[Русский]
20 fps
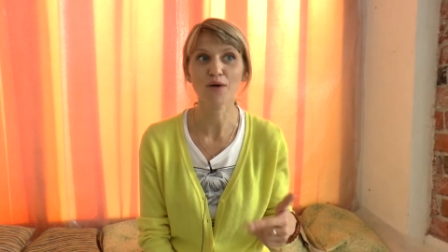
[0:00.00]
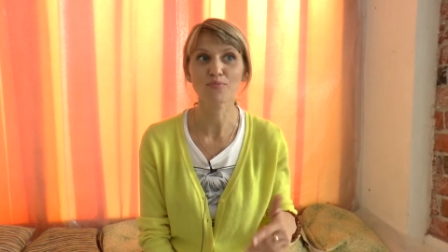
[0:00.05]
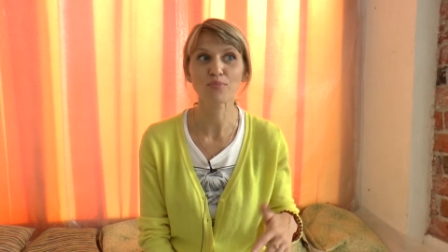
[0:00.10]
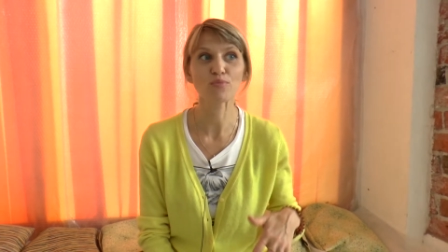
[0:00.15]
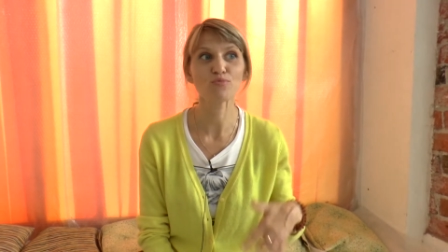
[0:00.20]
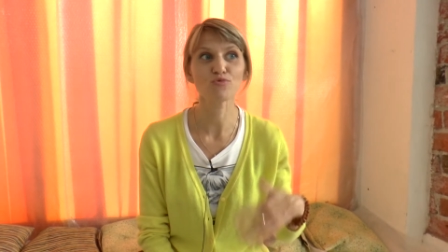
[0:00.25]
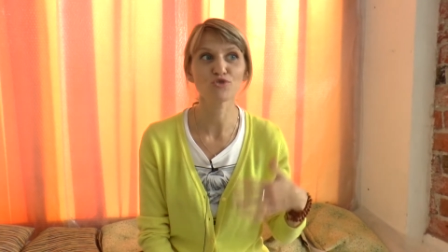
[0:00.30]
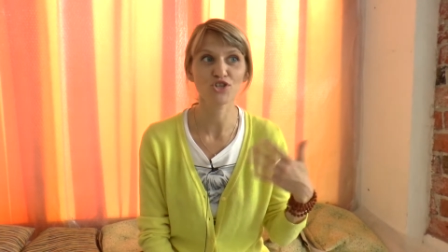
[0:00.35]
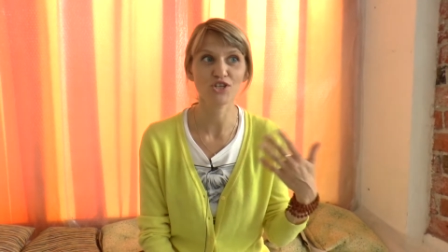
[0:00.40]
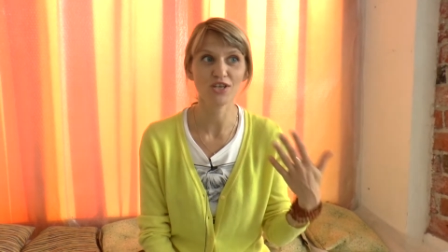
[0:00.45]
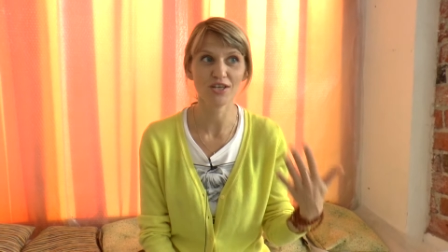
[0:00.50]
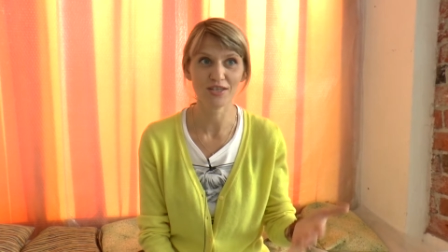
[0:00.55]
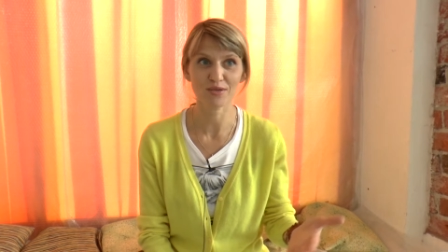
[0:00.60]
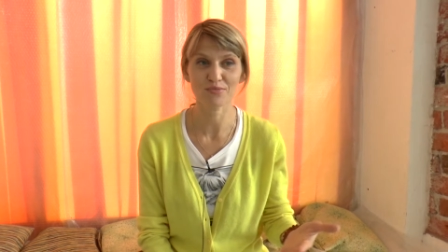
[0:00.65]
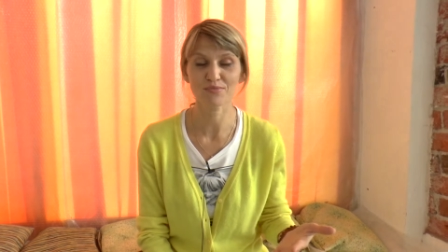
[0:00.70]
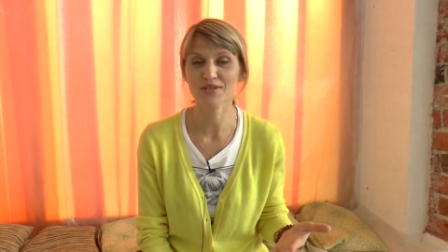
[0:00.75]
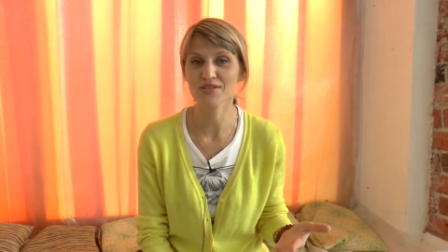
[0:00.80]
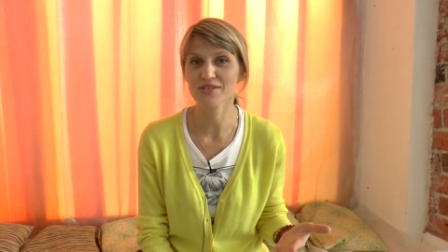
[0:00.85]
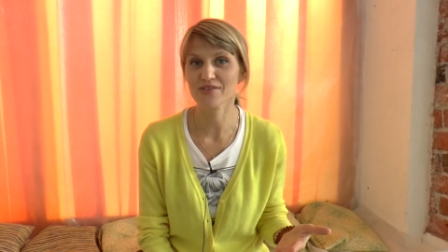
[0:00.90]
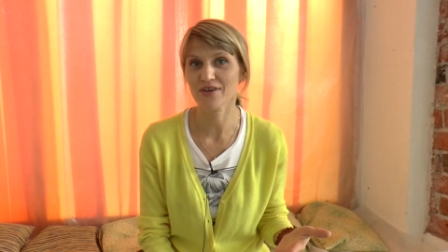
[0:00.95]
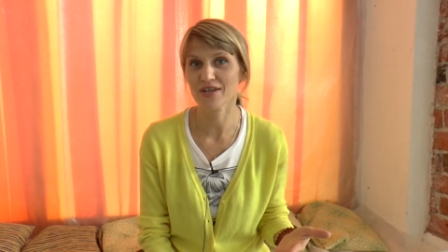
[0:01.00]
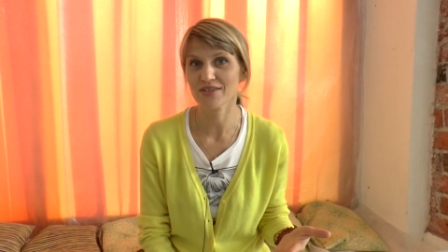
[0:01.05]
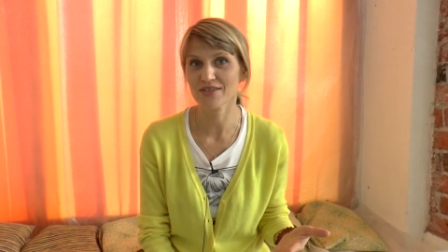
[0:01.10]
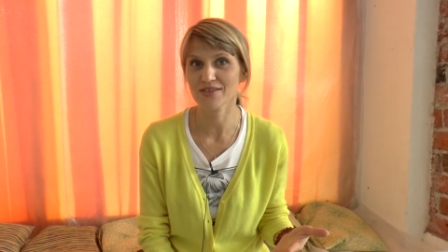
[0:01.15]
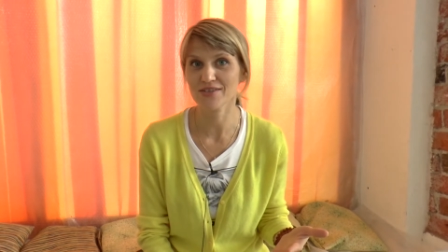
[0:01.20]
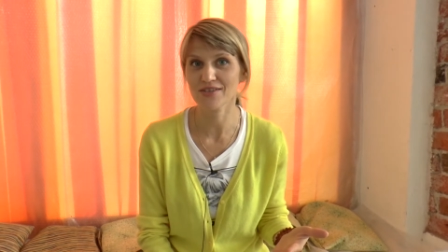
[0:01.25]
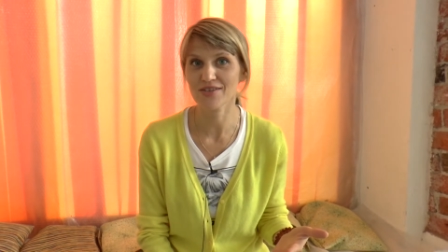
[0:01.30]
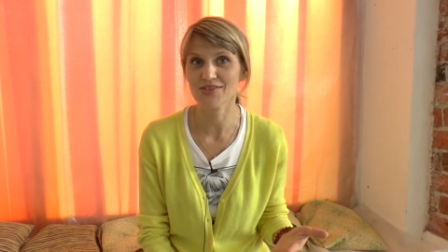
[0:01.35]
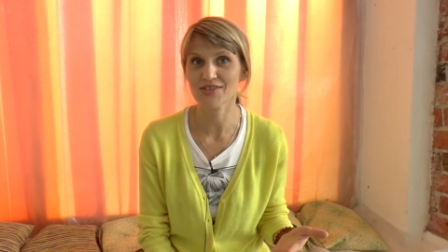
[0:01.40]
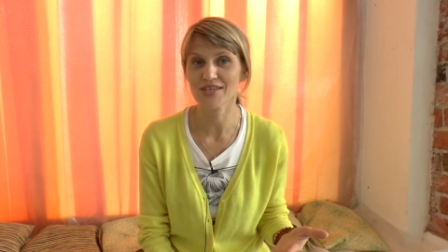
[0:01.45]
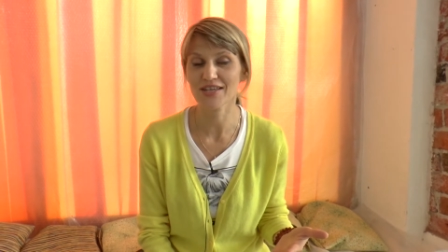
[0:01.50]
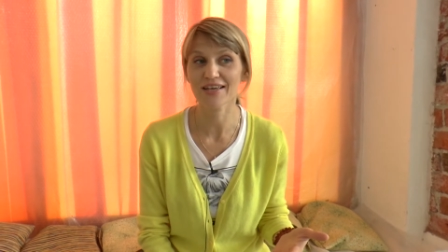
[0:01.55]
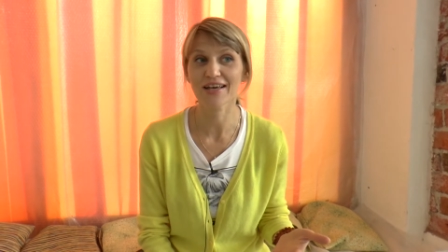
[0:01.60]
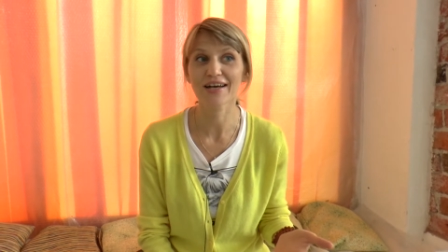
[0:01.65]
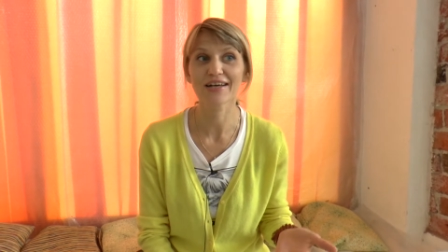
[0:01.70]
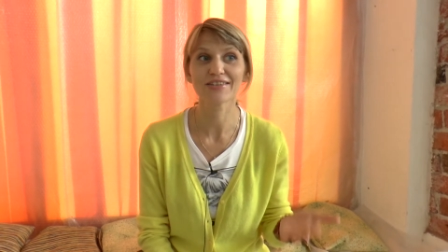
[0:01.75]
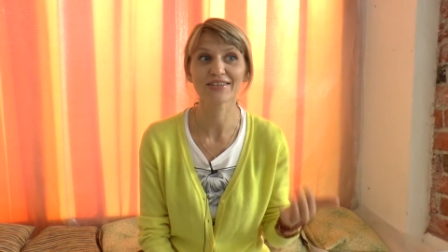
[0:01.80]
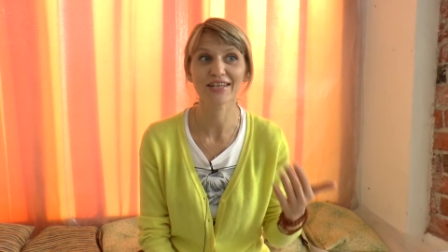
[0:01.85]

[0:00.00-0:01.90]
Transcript: об обучении, образовании детей,